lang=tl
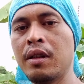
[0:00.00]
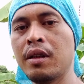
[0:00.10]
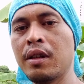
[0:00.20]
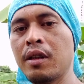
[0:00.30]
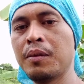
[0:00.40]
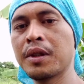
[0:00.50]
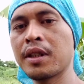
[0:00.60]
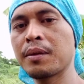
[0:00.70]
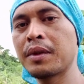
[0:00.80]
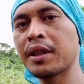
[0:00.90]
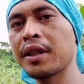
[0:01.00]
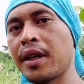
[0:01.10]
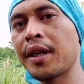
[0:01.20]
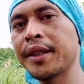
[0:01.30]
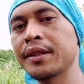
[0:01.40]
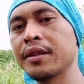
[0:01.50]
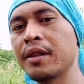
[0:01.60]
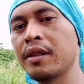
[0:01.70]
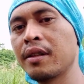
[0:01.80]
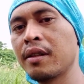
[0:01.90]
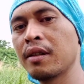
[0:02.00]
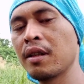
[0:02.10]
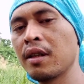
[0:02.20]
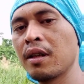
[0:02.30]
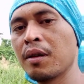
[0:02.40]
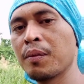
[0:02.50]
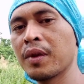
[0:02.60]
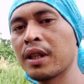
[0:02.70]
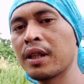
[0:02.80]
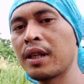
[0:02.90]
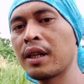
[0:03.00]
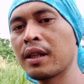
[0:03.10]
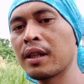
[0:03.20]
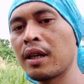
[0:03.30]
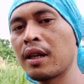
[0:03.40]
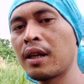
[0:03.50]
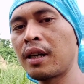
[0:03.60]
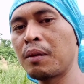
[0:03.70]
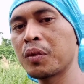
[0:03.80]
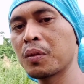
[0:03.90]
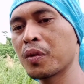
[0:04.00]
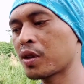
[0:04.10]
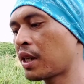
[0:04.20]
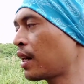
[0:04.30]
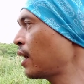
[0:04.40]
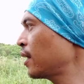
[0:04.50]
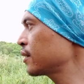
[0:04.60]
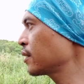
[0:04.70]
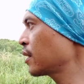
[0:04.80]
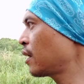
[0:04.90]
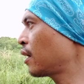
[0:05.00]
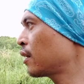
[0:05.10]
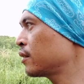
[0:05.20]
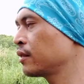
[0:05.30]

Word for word: Hello mga kabakyard. Magandang hapon po sa lahat. ah,